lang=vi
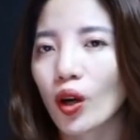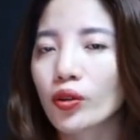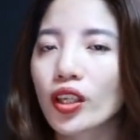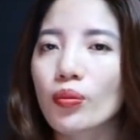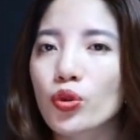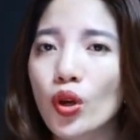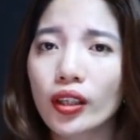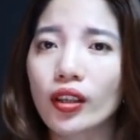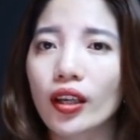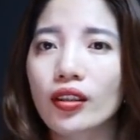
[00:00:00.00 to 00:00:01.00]
Còn kiểm
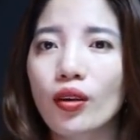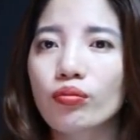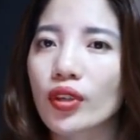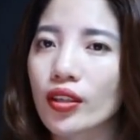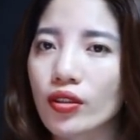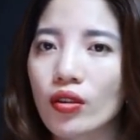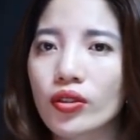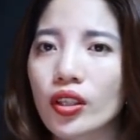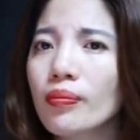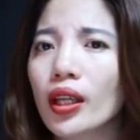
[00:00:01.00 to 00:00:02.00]
soát được hay không là do
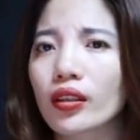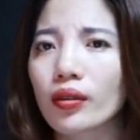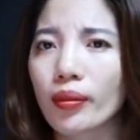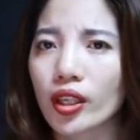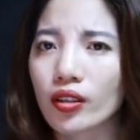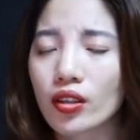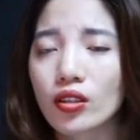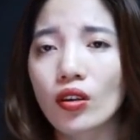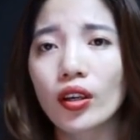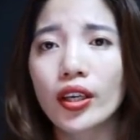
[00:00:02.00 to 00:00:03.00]
chính bản thân mình,
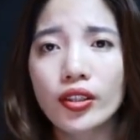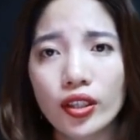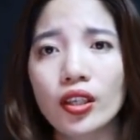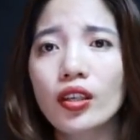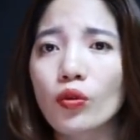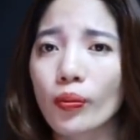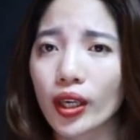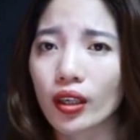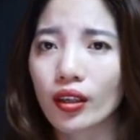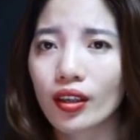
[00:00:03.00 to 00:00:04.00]
do lý trí của
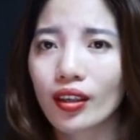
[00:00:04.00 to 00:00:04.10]
mình.